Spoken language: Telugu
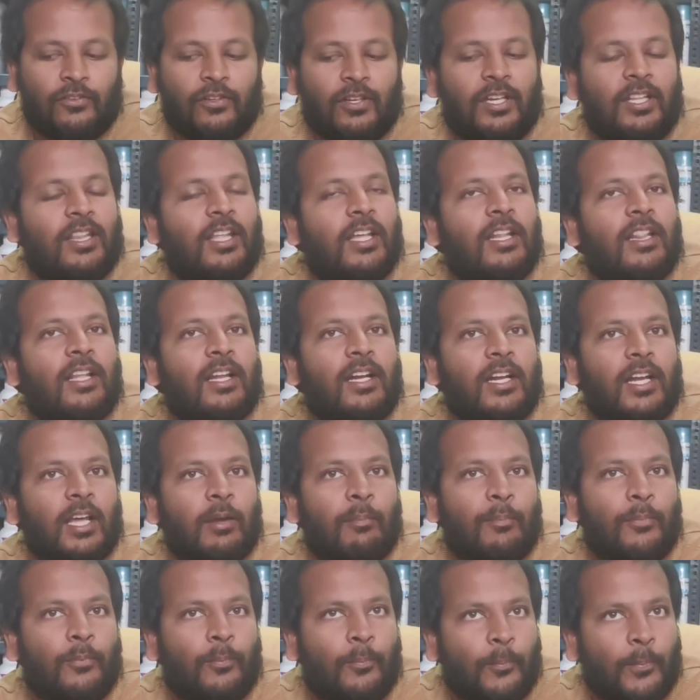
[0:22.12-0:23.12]
సో
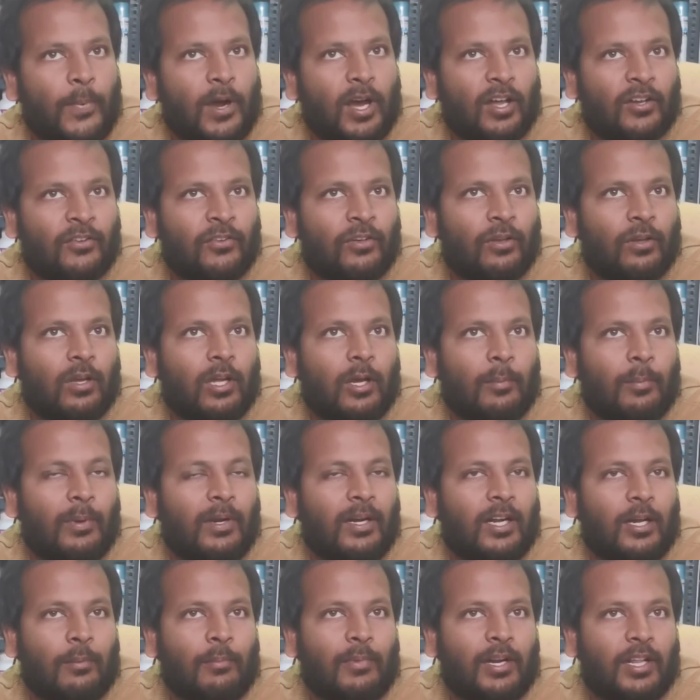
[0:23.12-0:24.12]
ఇదేంటంటే పాస్వర్ కాప్
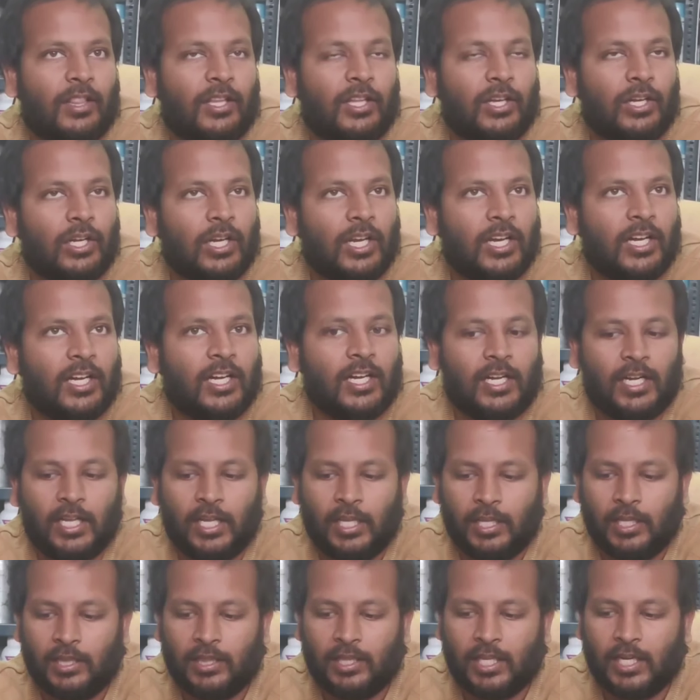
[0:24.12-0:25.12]
అంటారు అనమాట దీంట్లో ఏంటంటే
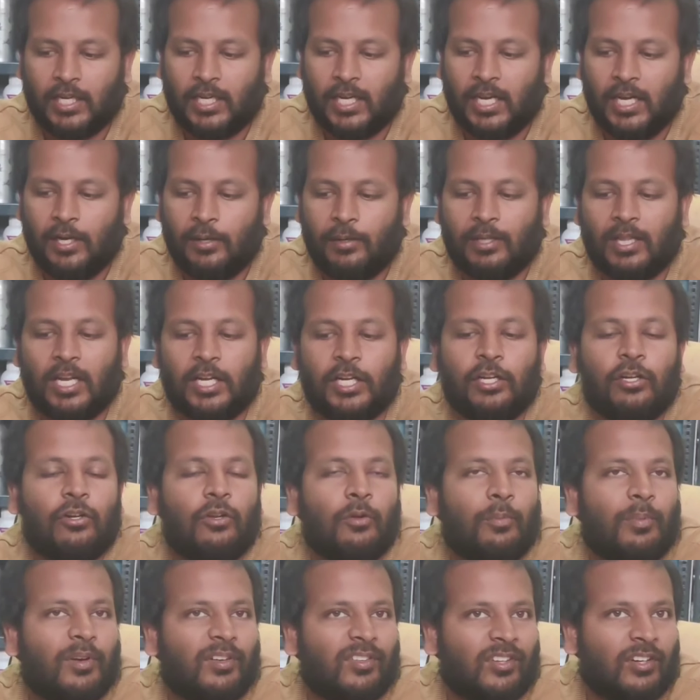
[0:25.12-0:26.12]
థర్టీ ఎయిట్ థర్టీ
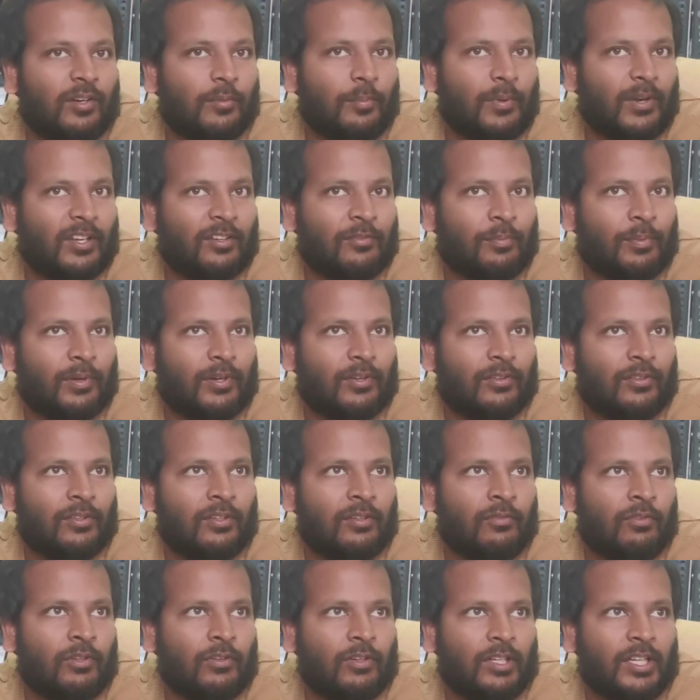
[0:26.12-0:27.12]
టూ పర్సెంట్ పాస్పర్స్
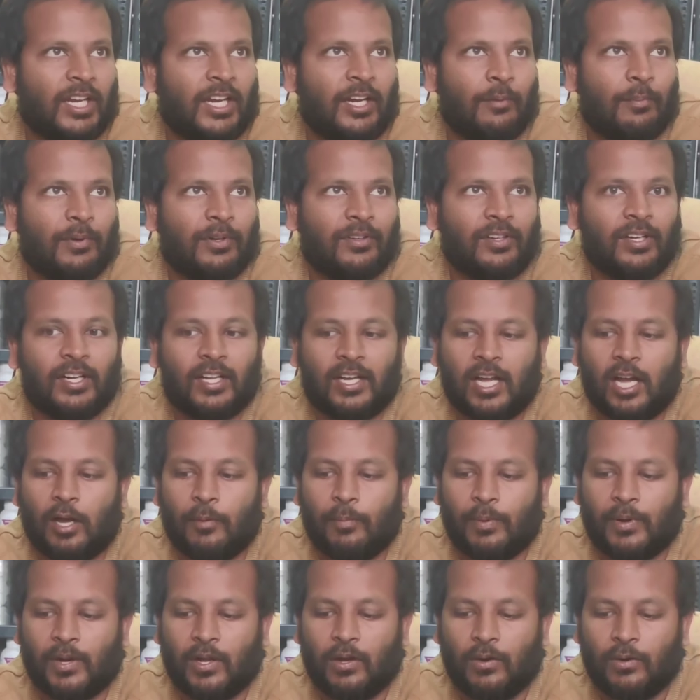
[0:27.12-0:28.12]
ఎయిట్ పర్సెంట్
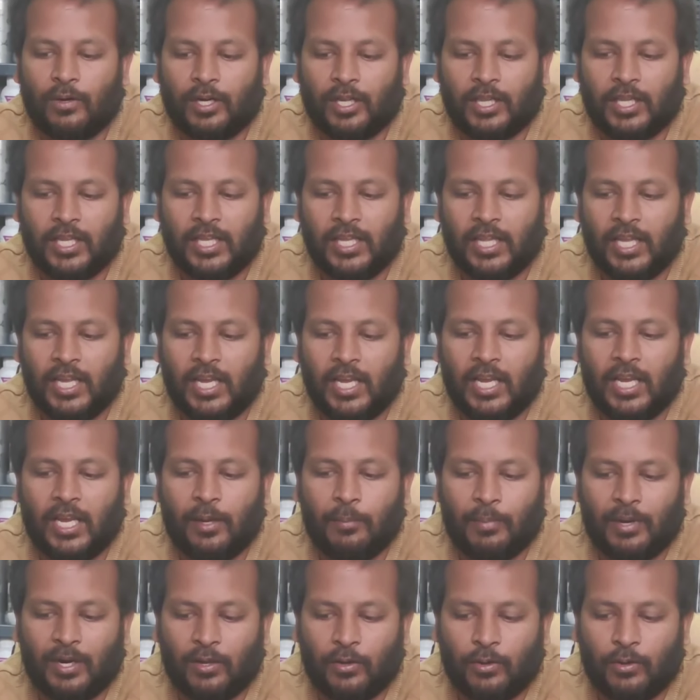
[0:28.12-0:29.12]
కాపర్గా ఉంటుంది ఇది
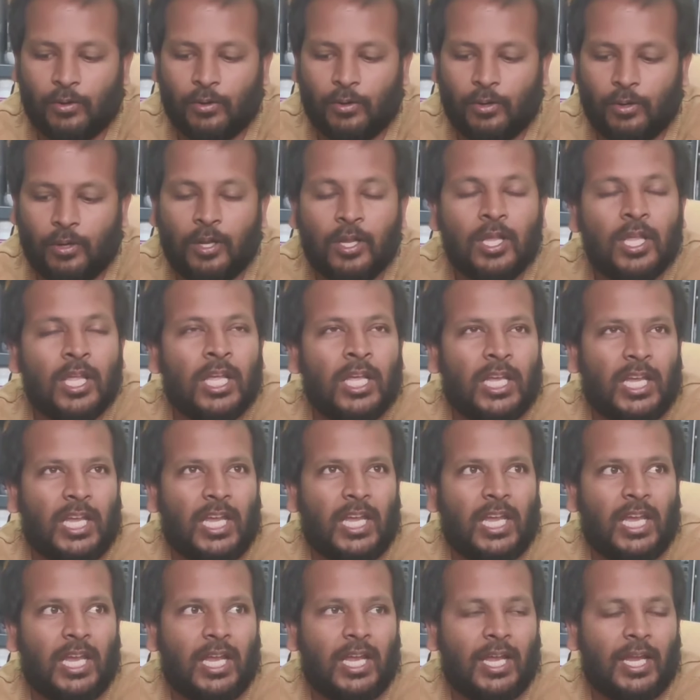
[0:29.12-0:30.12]
మనకు
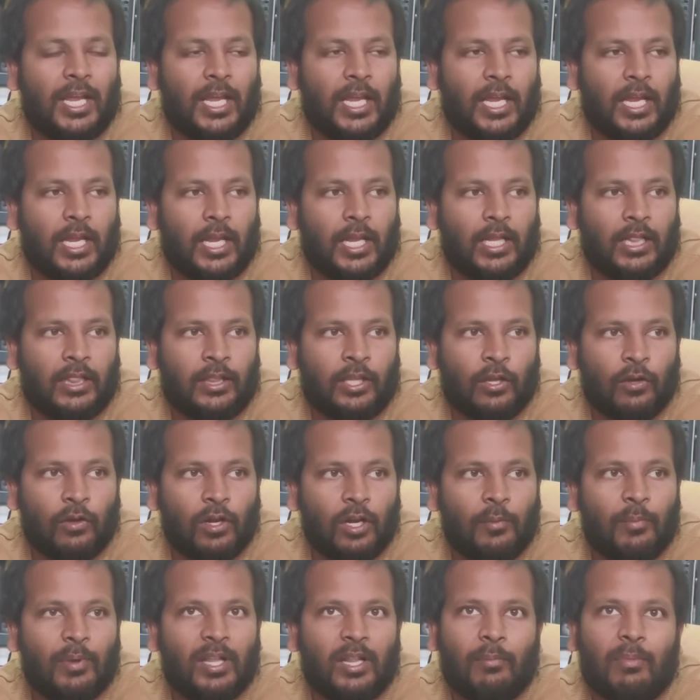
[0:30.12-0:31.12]
ఈ
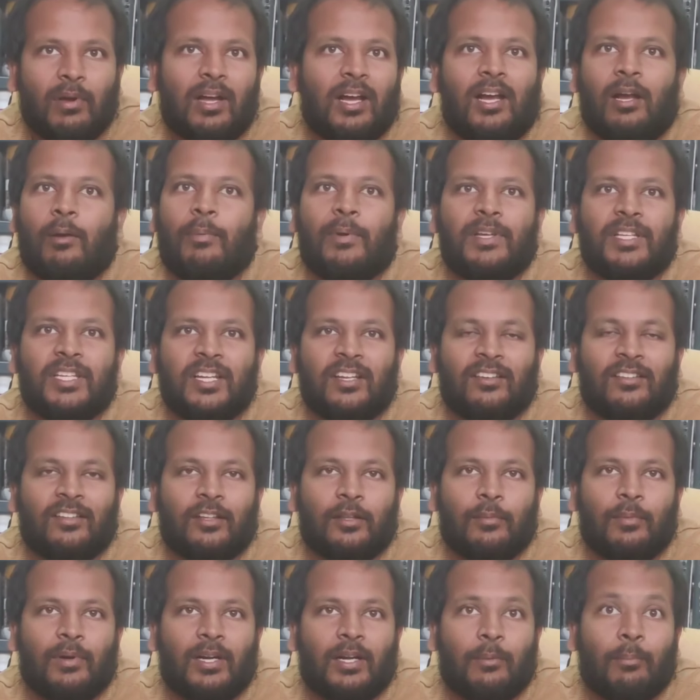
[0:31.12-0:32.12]
తెగుల మీద బాగా
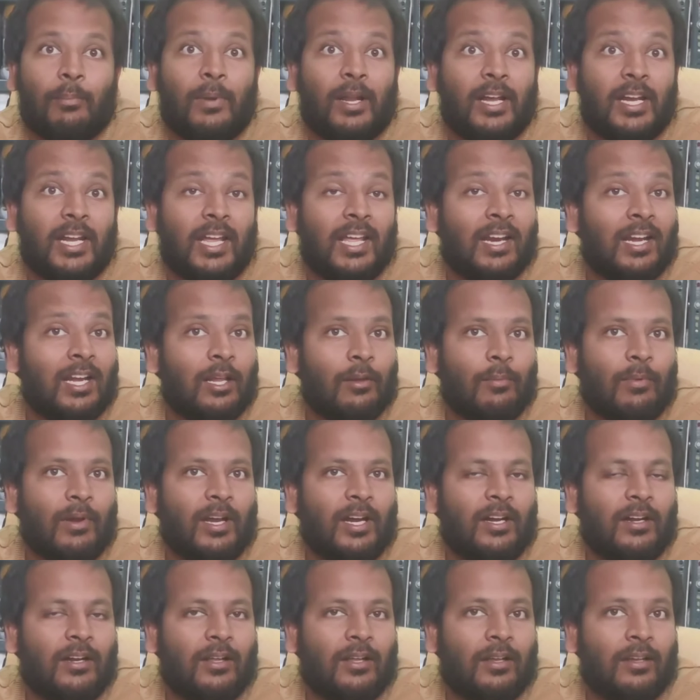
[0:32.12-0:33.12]
పనిచేస్తుంది అనమాట బ్లై ఎర్లీ
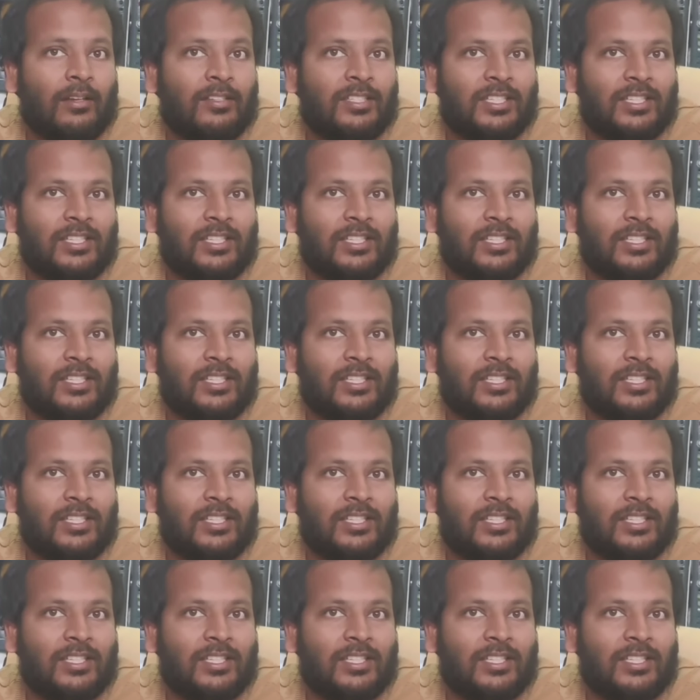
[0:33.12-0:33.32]
బ్లైట్